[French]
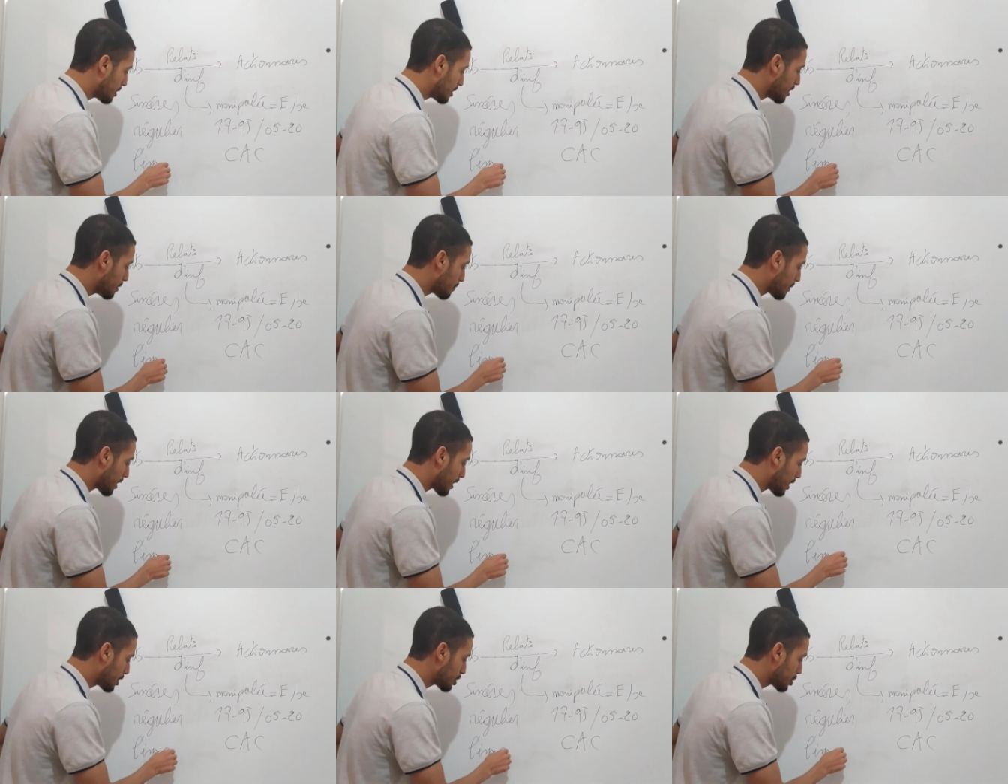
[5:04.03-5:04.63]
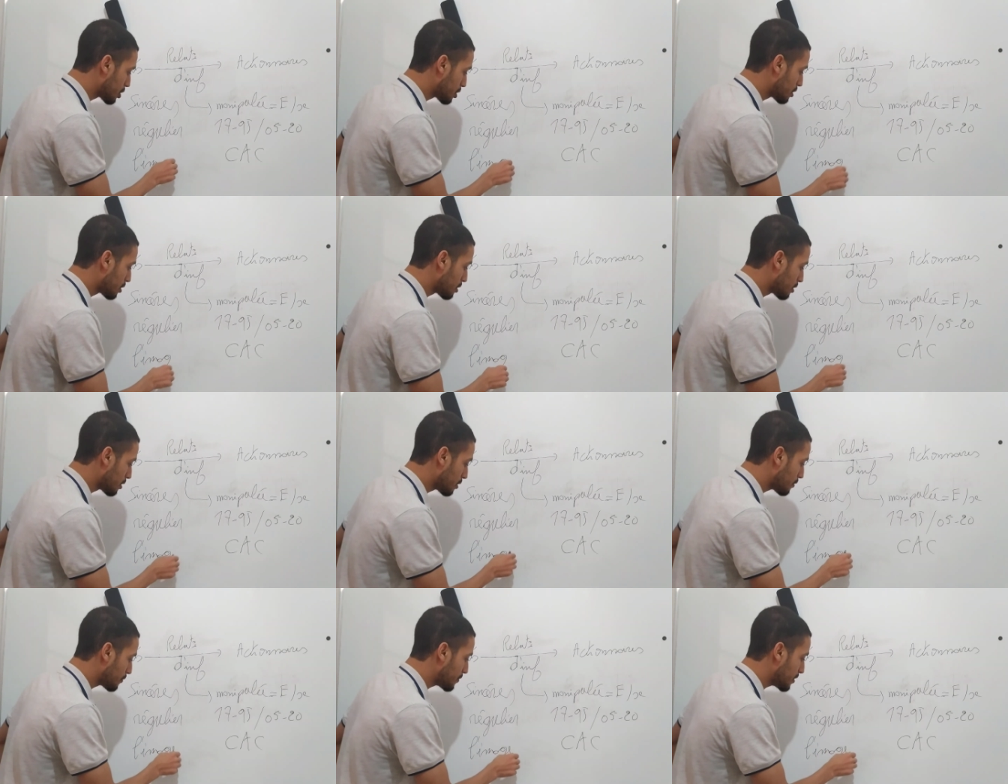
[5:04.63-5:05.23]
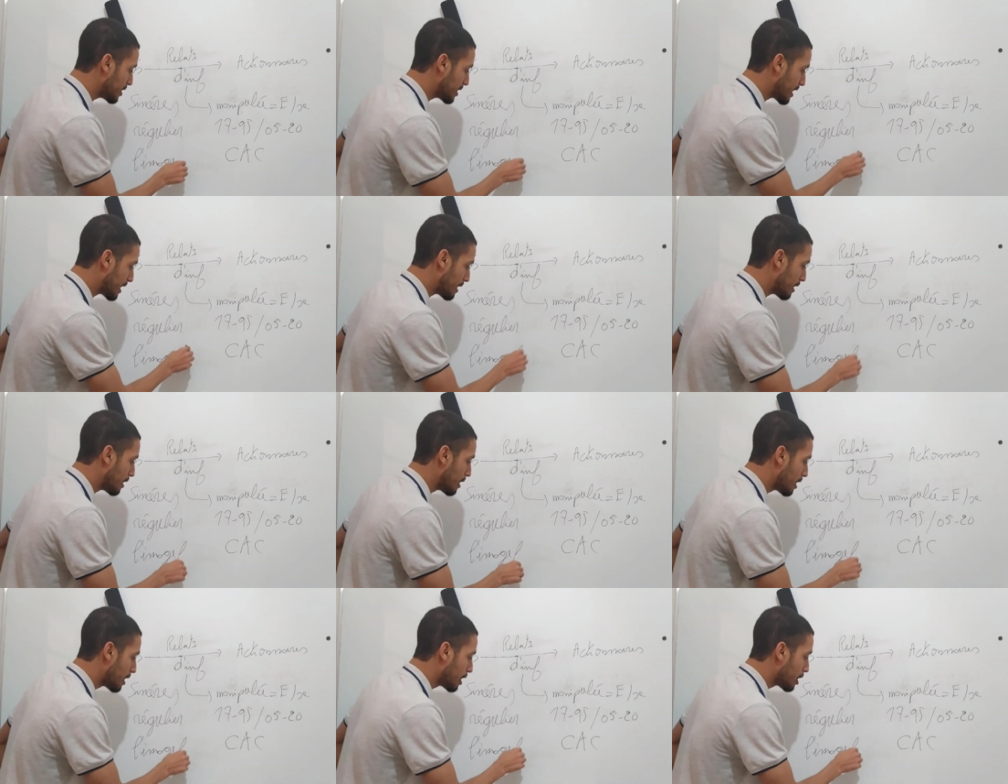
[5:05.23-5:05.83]
L'image
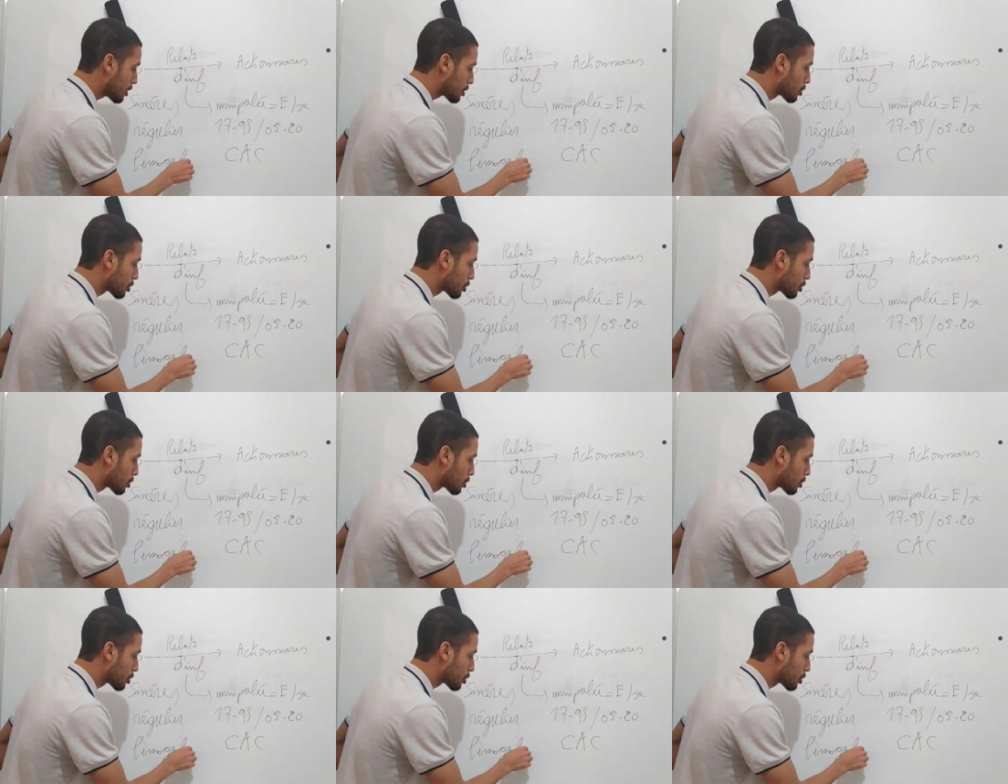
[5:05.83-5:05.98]
fidèle.